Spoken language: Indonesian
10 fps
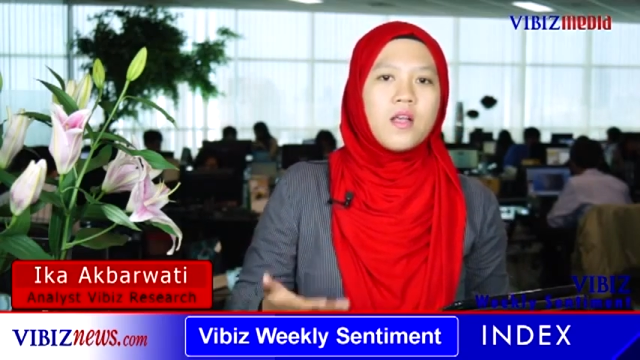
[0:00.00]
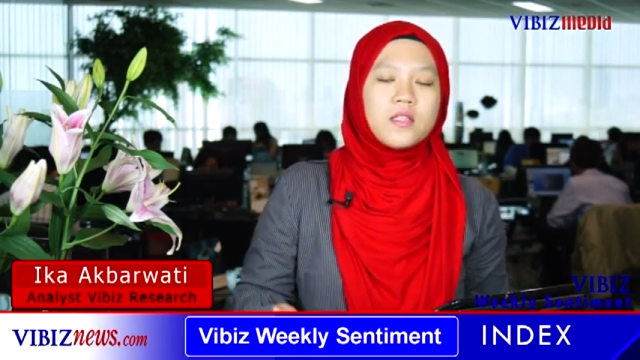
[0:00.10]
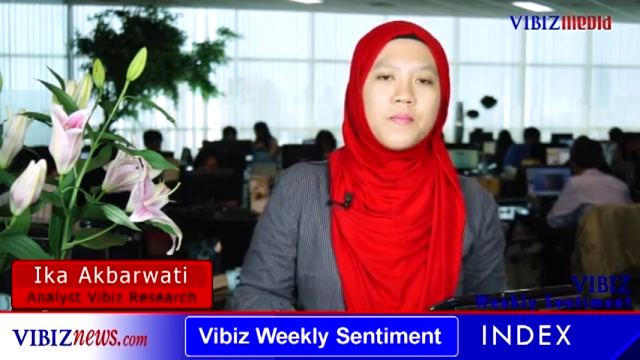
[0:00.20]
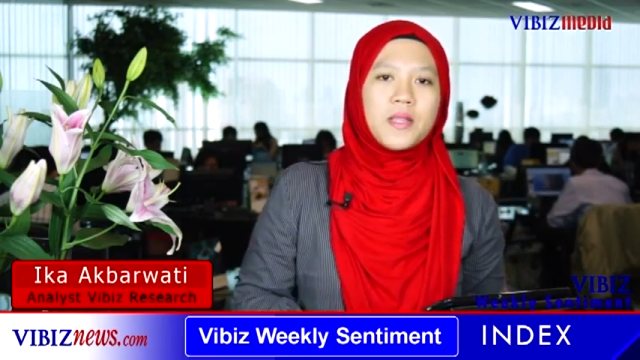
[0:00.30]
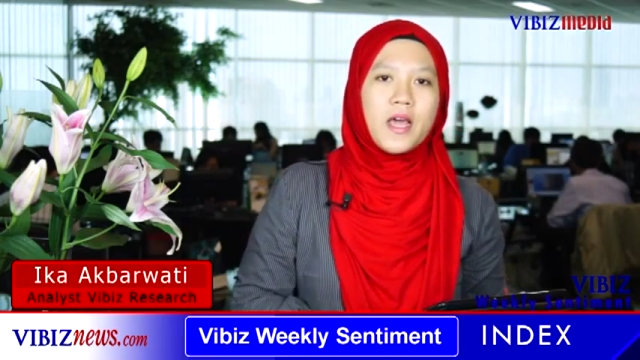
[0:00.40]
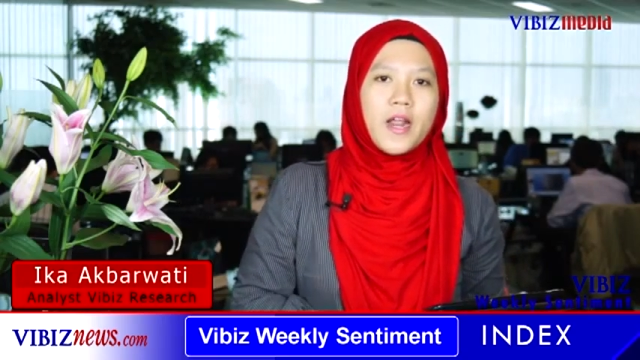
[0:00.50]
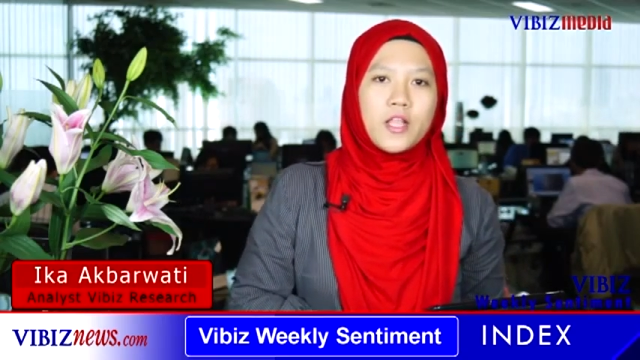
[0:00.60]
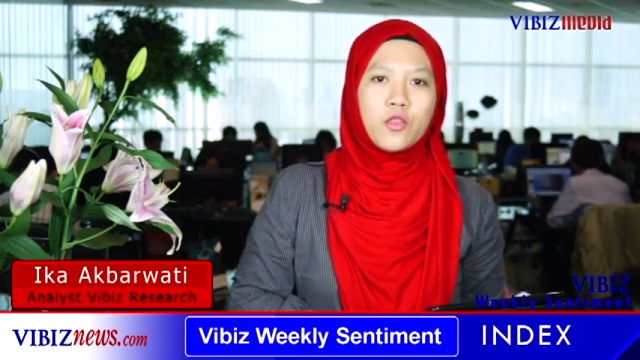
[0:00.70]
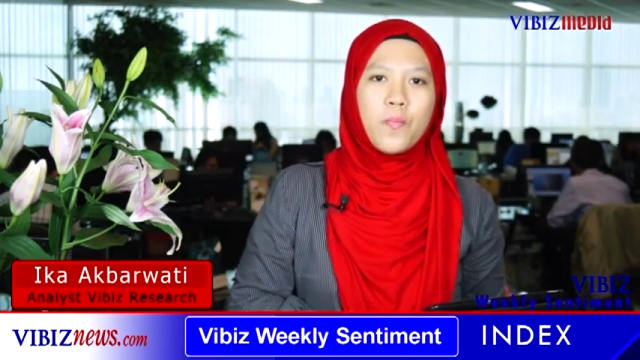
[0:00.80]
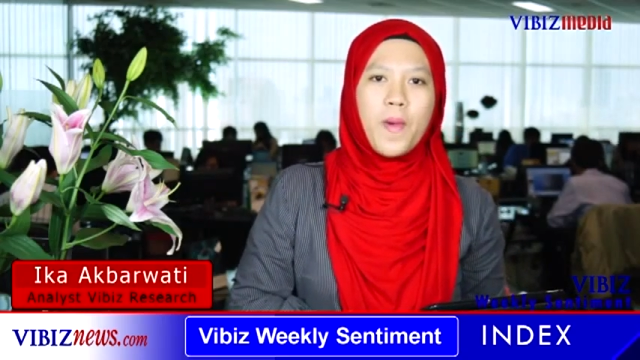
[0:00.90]
Sementara
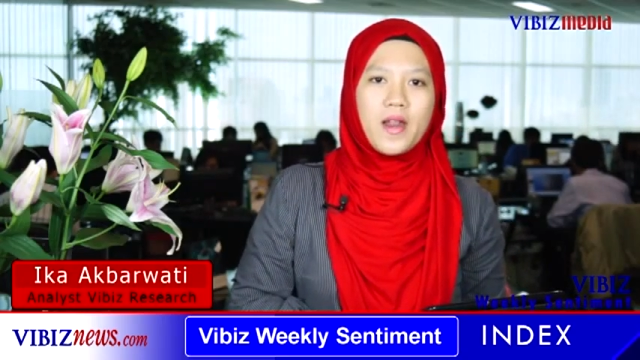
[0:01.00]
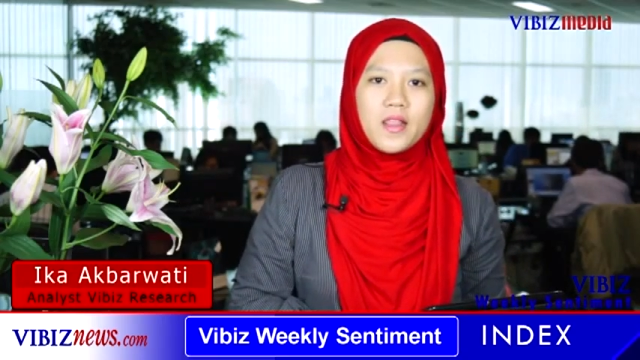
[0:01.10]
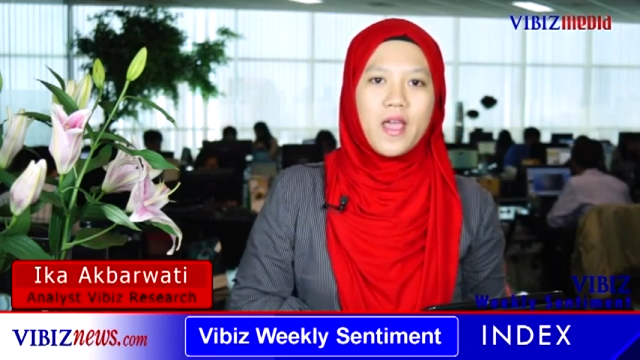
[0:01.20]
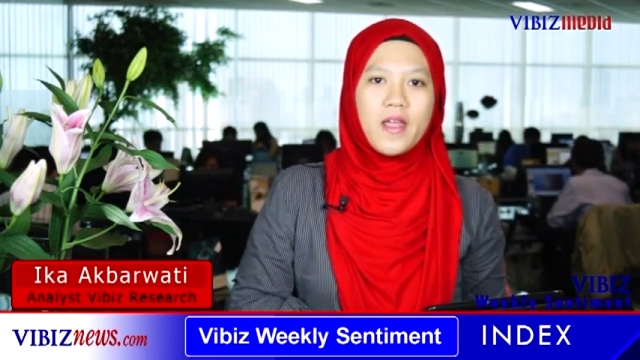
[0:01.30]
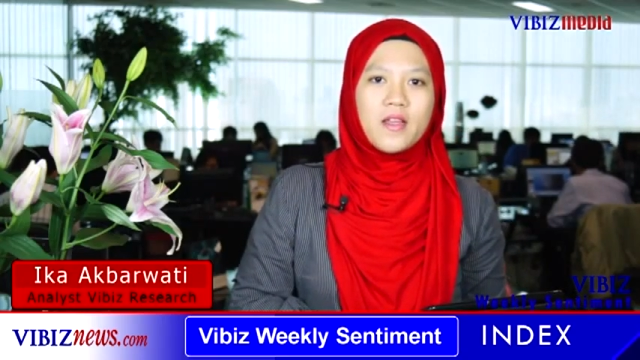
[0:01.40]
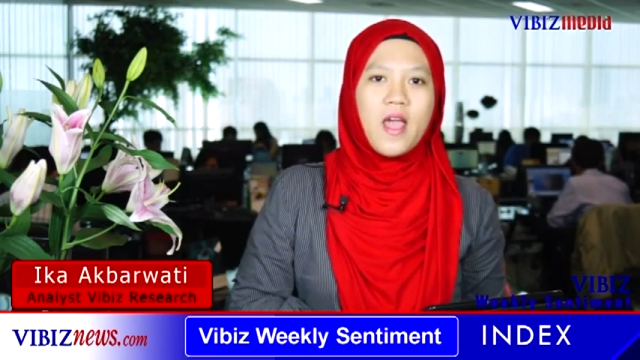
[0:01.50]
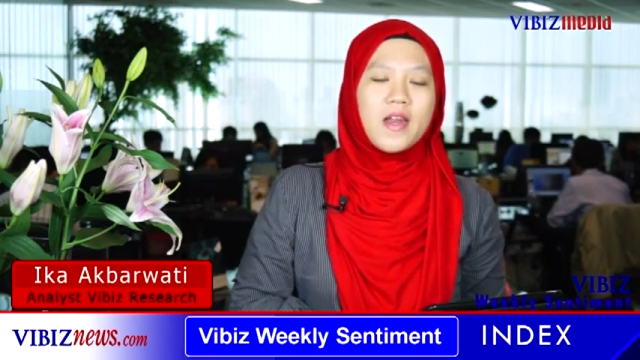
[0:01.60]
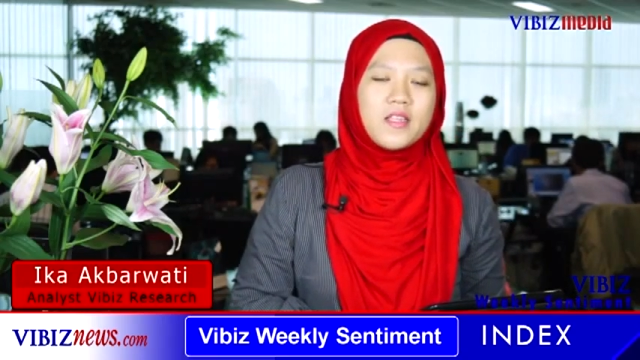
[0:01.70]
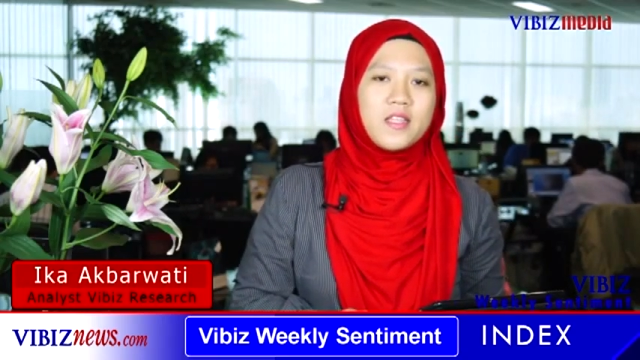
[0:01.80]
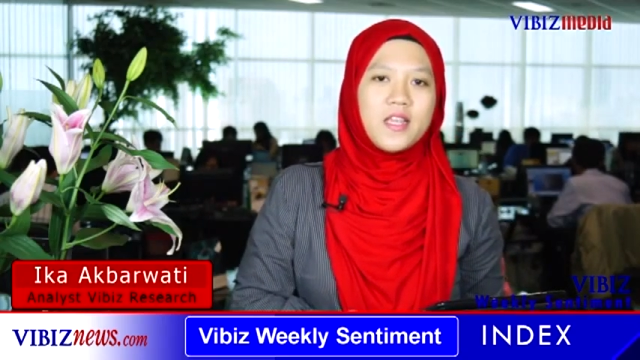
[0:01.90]
itu partai
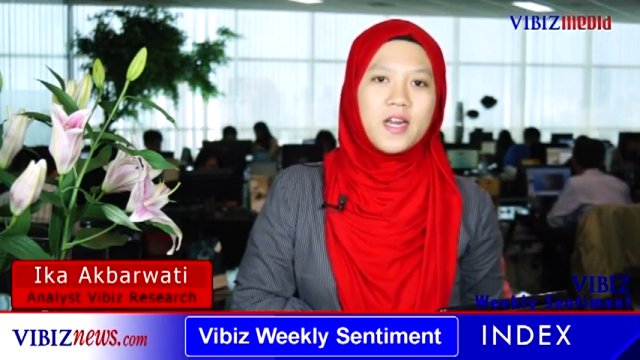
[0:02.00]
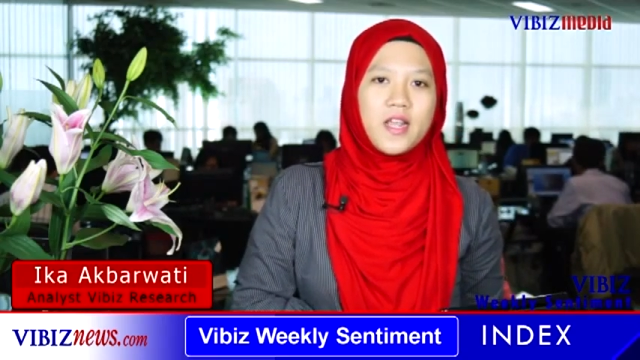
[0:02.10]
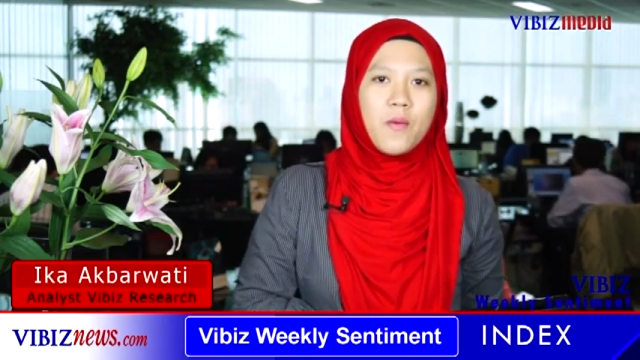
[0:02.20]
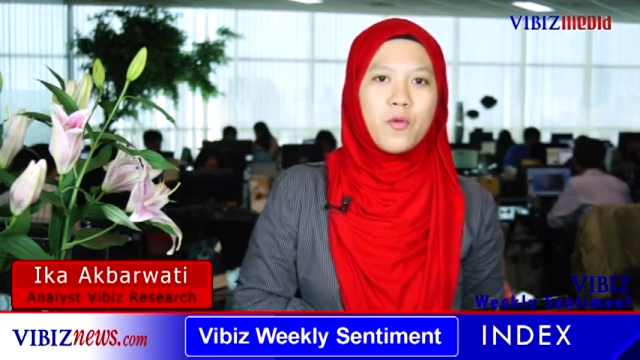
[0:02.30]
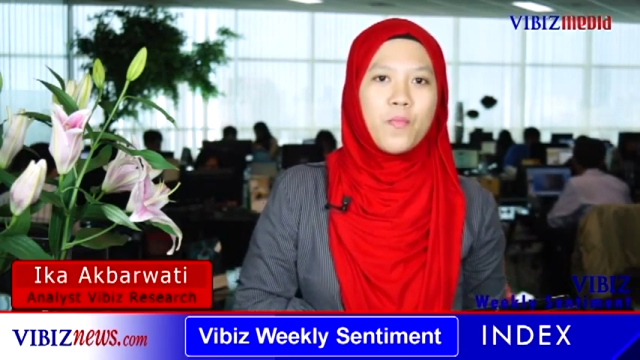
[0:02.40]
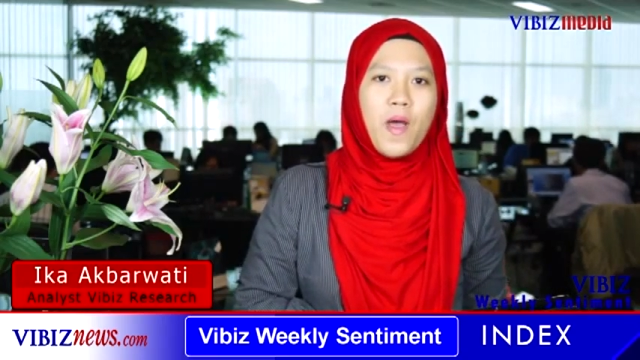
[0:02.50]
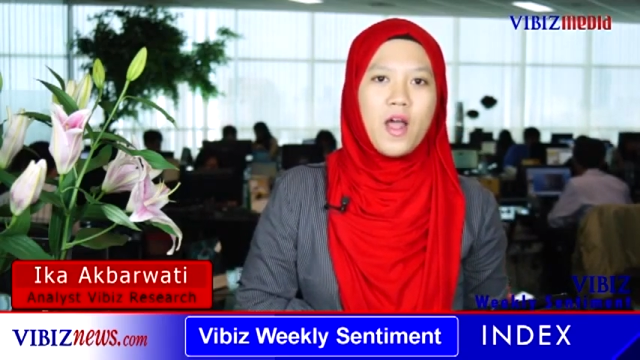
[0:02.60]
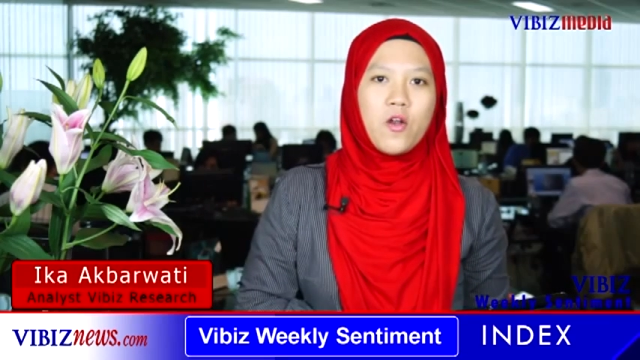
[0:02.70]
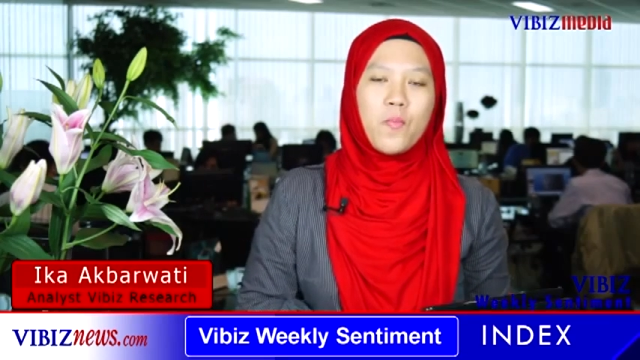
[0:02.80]
garis kiri yang merupakan